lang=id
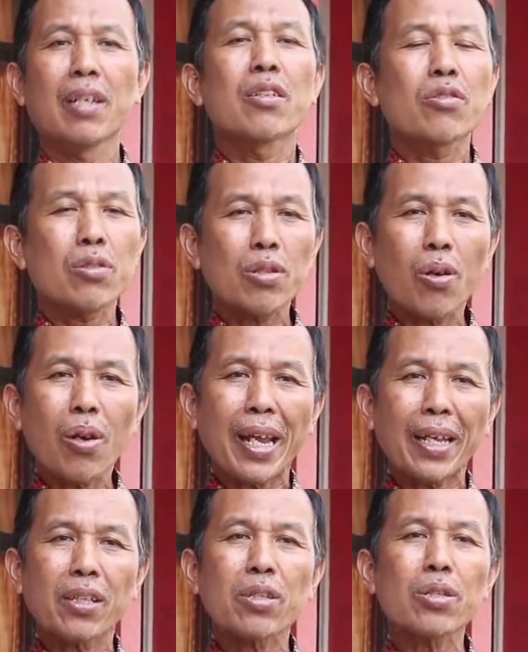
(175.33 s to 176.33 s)

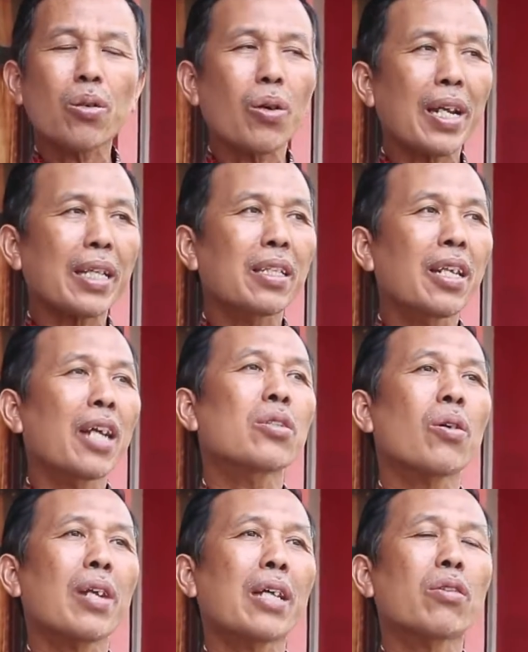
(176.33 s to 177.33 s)
Sholat, sholat, dan
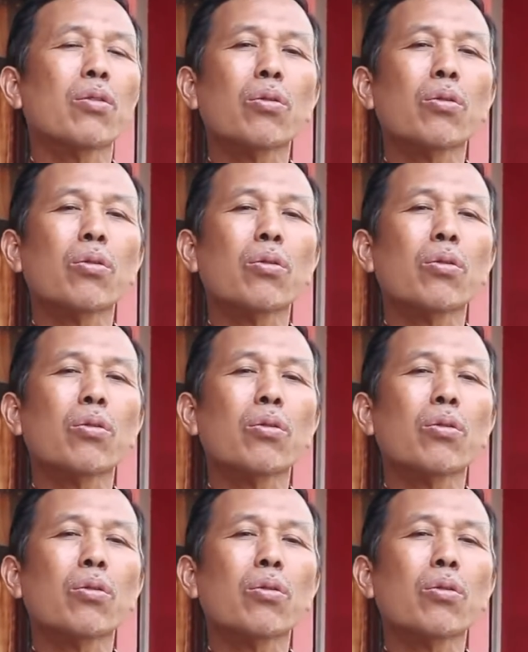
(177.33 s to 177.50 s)
sholat